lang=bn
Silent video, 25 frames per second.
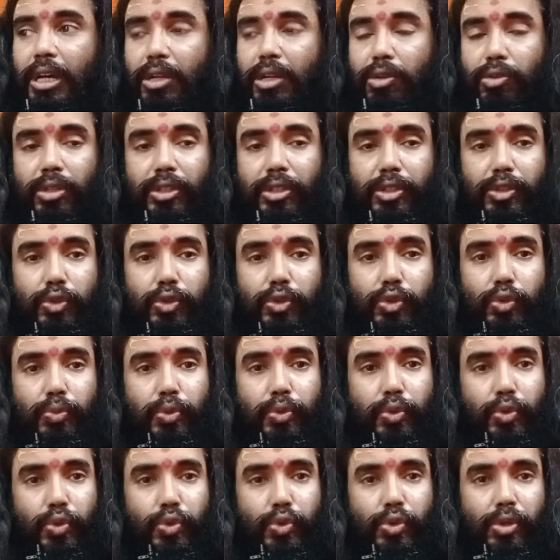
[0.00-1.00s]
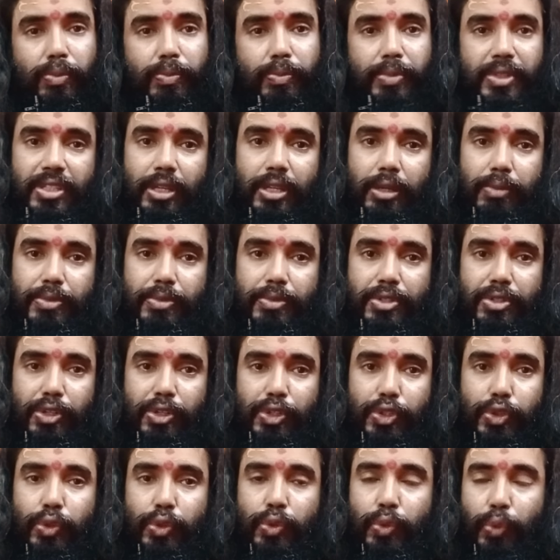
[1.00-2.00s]
কারণে কিন্তু ভুল বিচার
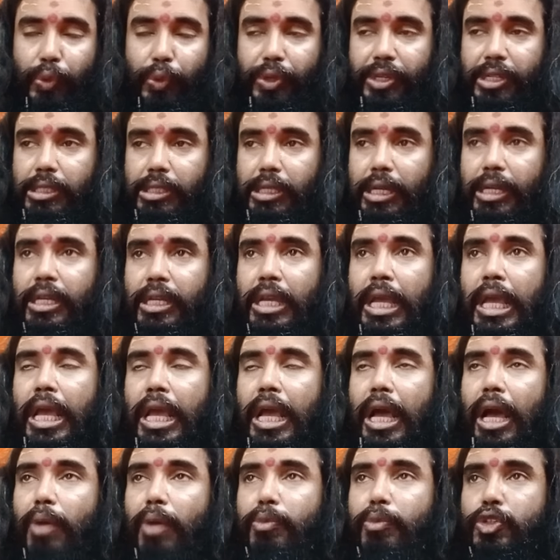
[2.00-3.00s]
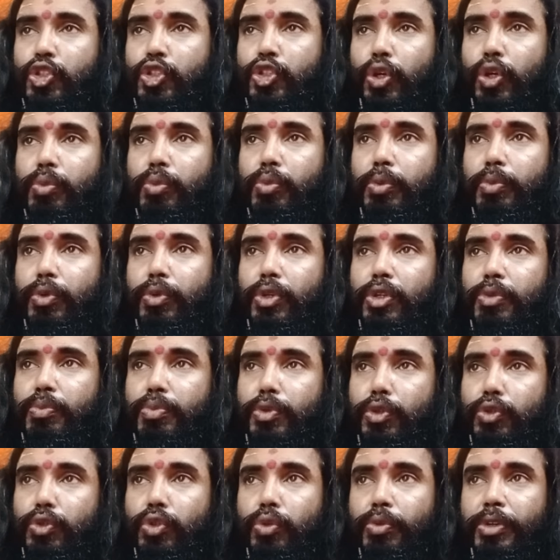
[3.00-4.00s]
বিশ্লেষণ হয়ে যায় আমি সর্বোপরি
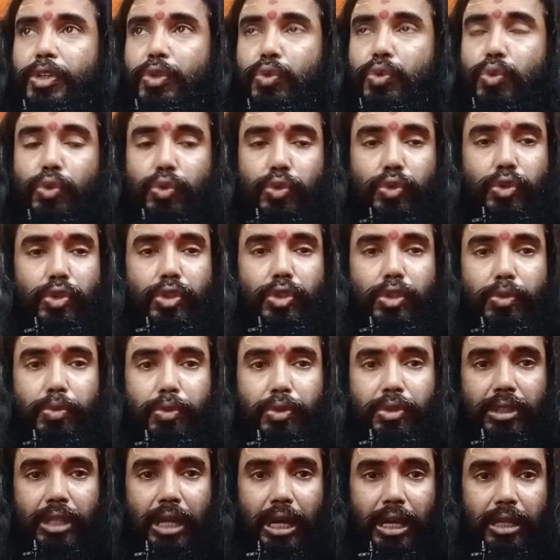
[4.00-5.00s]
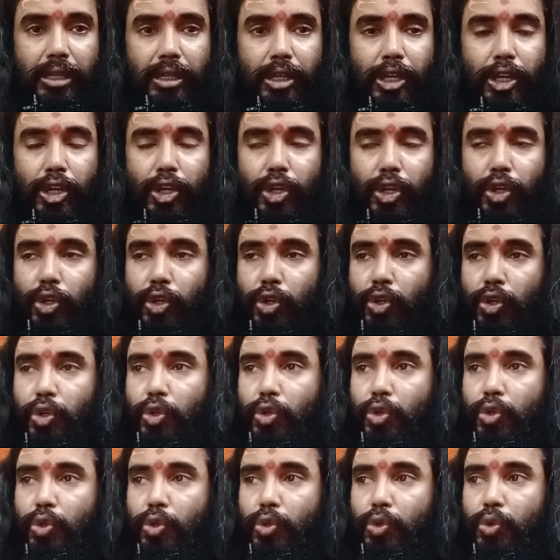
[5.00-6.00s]
প্রথমেই গুরুত্ব দেব তার
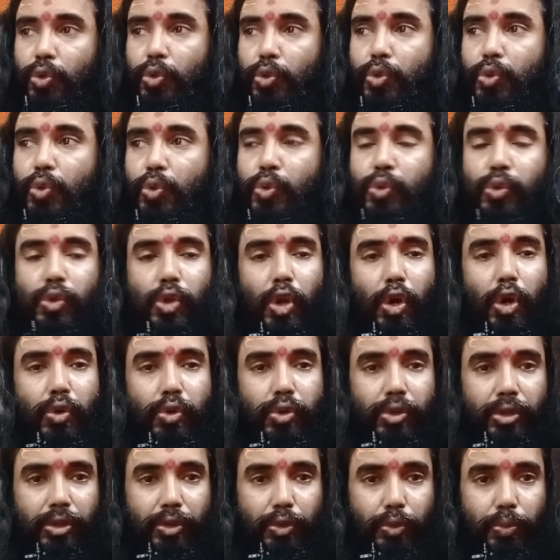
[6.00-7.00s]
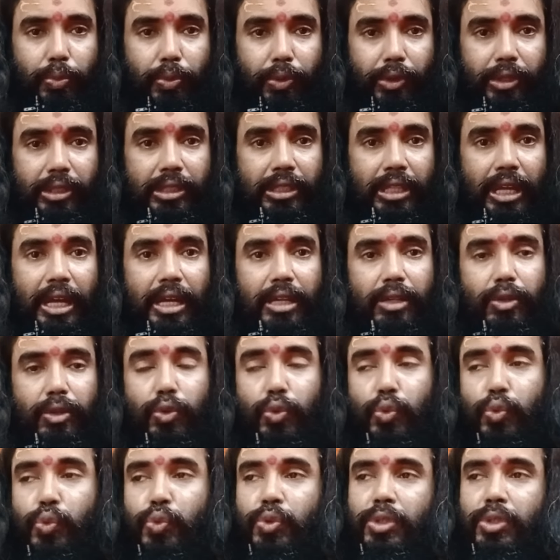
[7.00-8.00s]
গুণ লক্ষণের উপরে তার
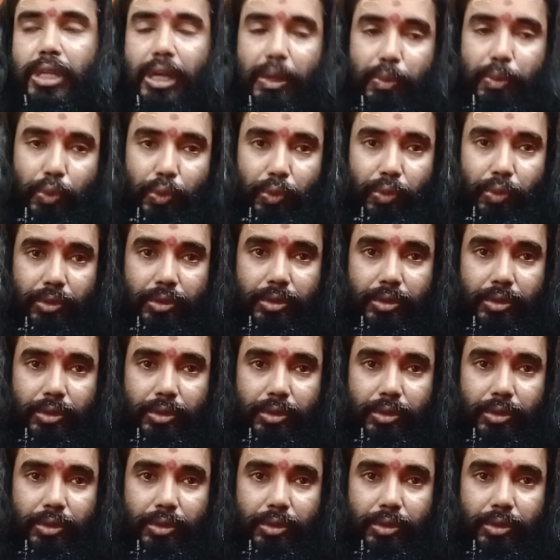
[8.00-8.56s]
গুণ কেমন